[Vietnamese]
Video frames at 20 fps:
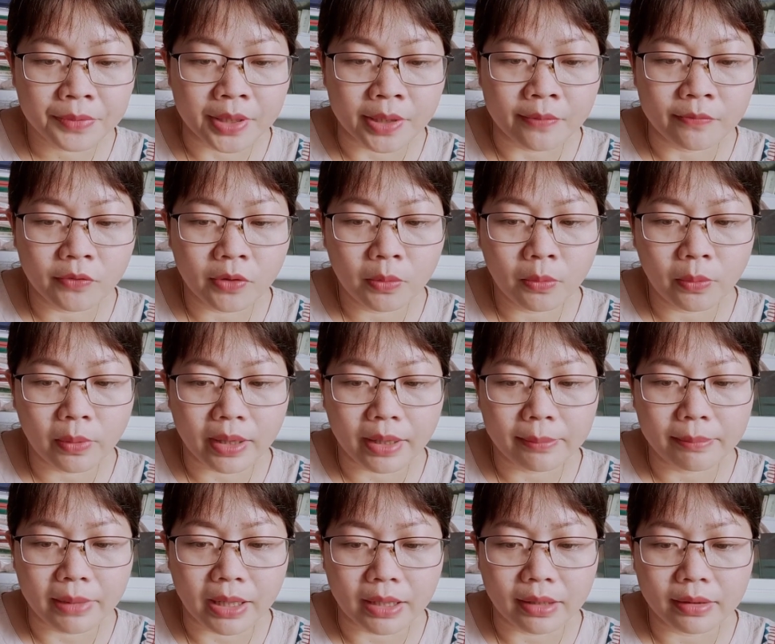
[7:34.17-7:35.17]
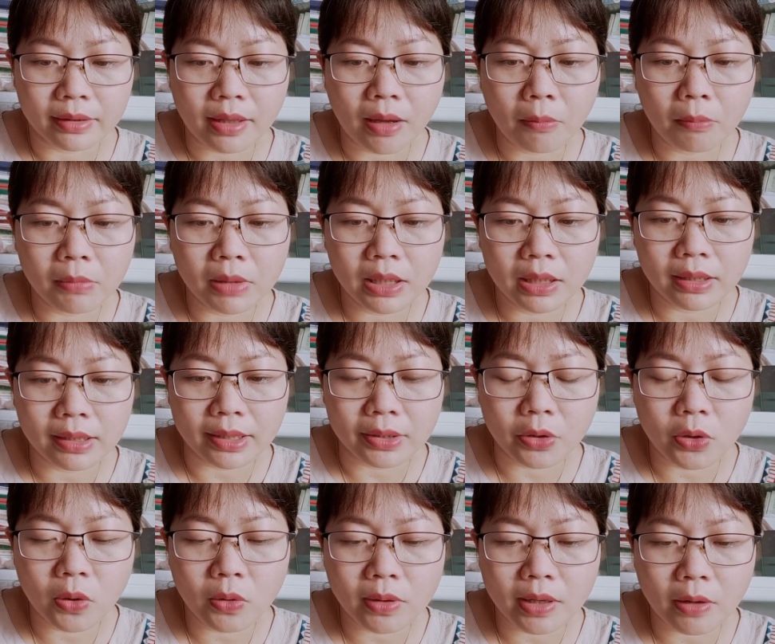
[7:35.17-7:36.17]
Chỉnh vốn khỏe mạnh, thông minh lại
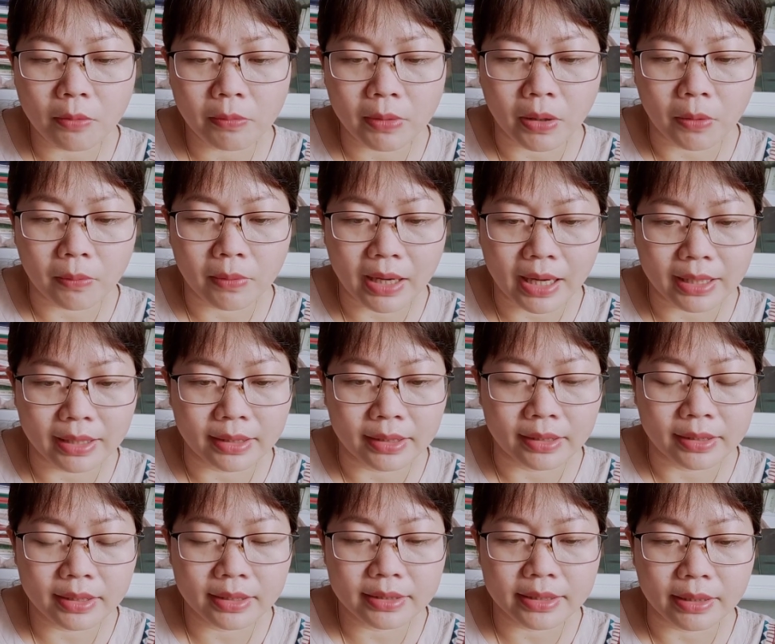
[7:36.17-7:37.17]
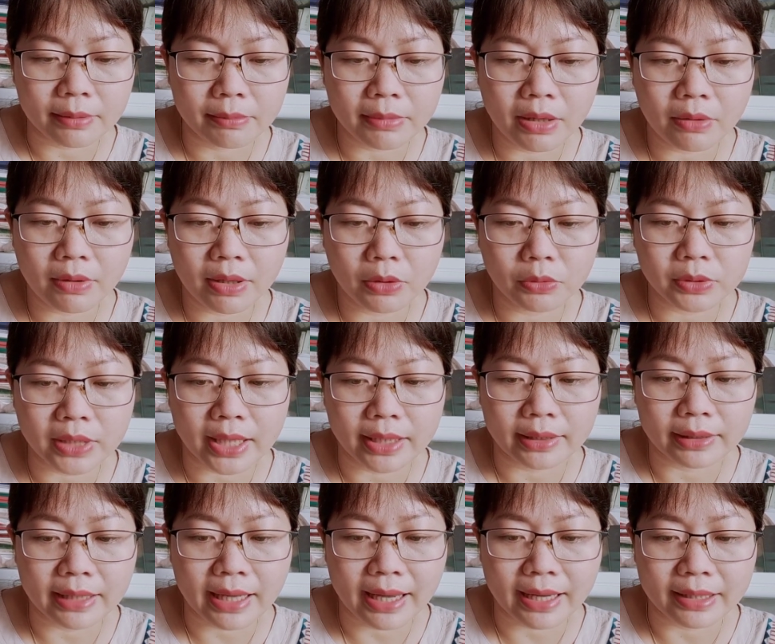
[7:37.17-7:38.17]
cố công học hành, nên chẳng bao lâu
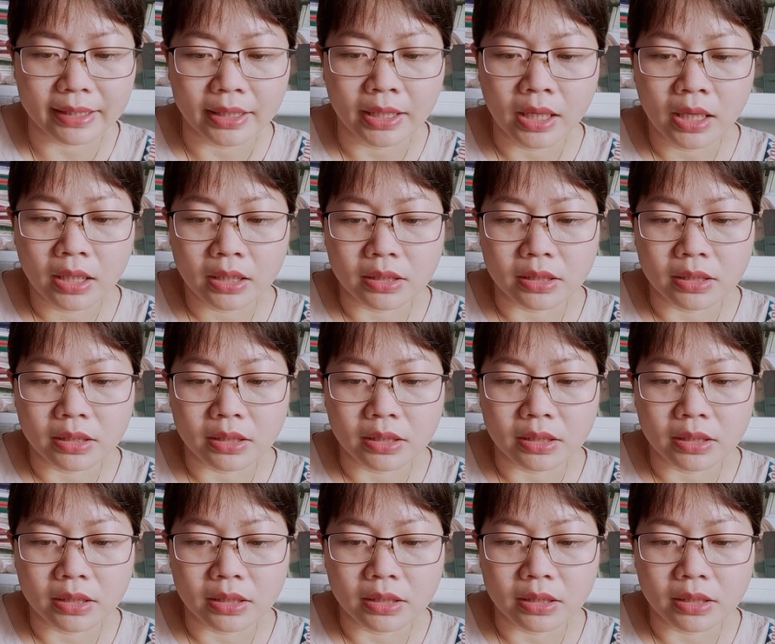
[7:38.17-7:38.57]
thành tài,